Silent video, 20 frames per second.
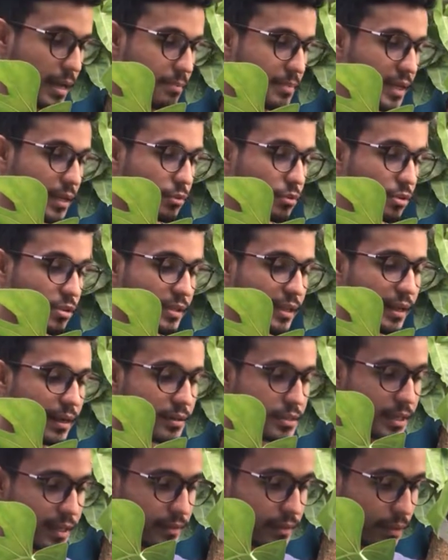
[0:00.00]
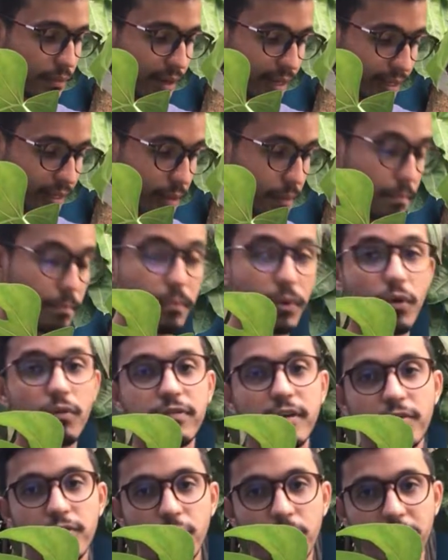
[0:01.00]
a minha costela de Adão aqui,
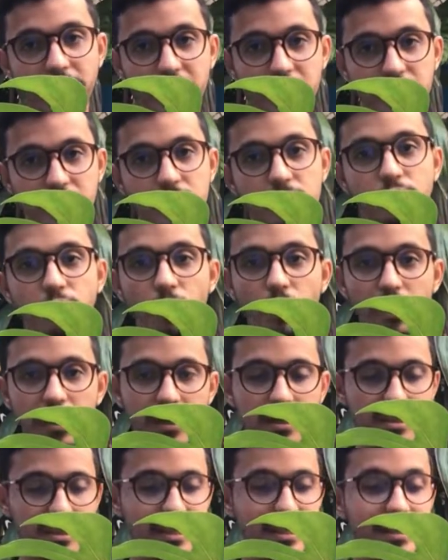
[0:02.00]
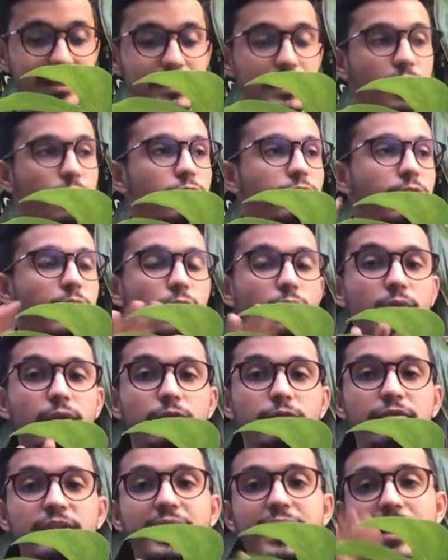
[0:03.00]
provavelmente as folhas não vão
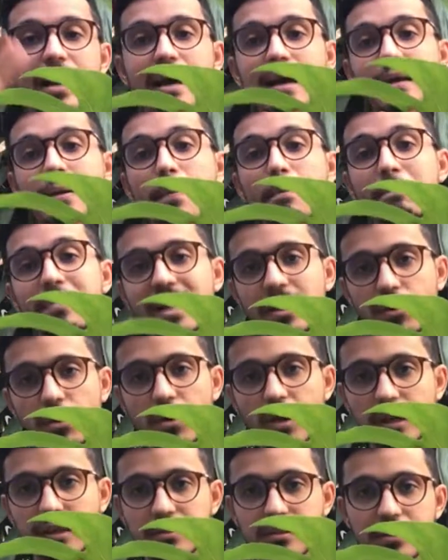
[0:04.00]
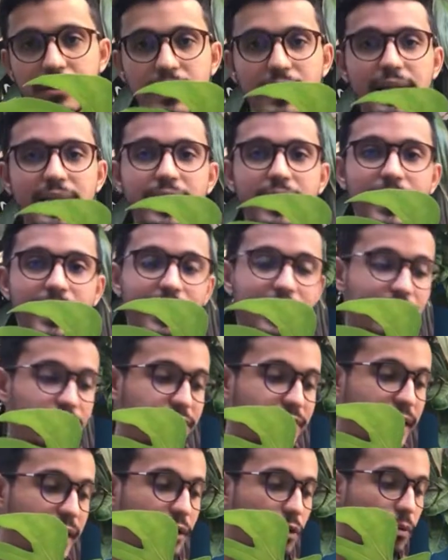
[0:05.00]
ficar maiores. Ela
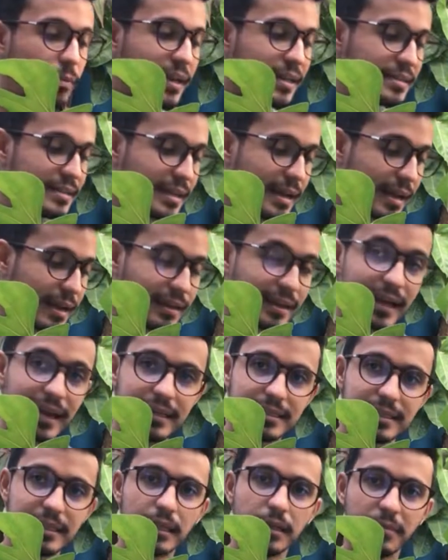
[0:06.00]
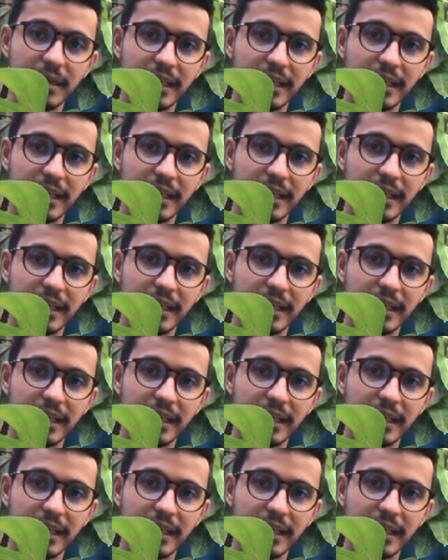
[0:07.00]
vai começar a se